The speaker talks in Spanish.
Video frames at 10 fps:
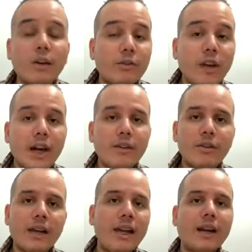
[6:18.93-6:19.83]

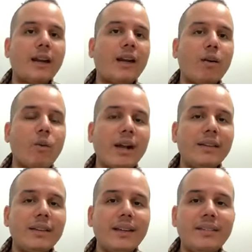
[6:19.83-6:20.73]
Rosario, que es la carrera
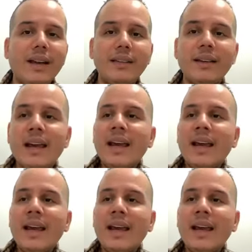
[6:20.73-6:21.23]
46,